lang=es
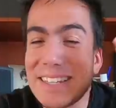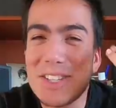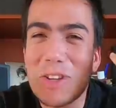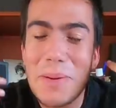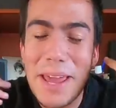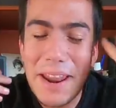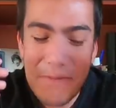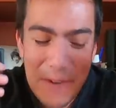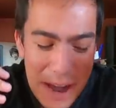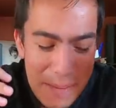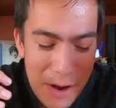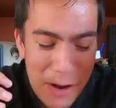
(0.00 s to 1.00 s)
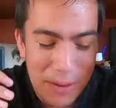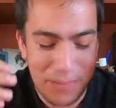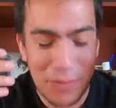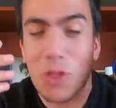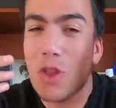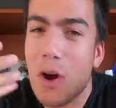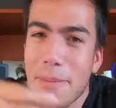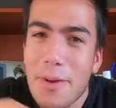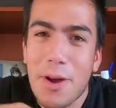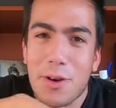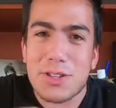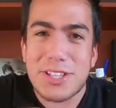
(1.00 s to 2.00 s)
si estuviera enfermo, no
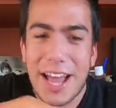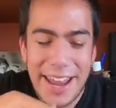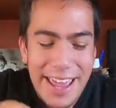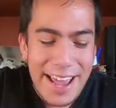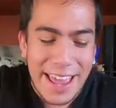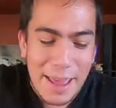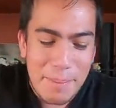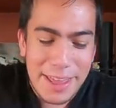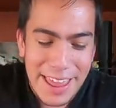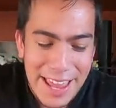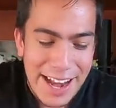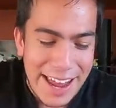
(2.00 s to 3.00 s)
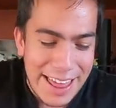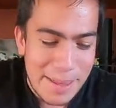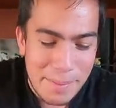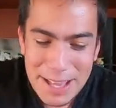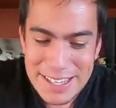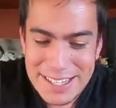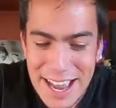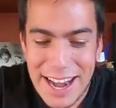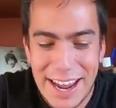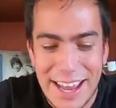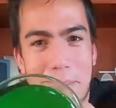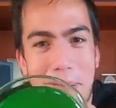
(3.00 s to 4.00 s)
me gustaría que me den la de
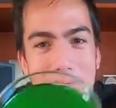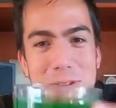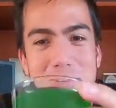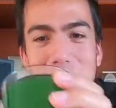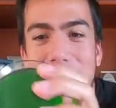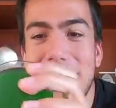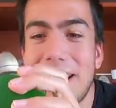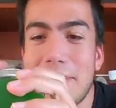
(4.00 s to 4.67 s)
manzana. Vamos con la de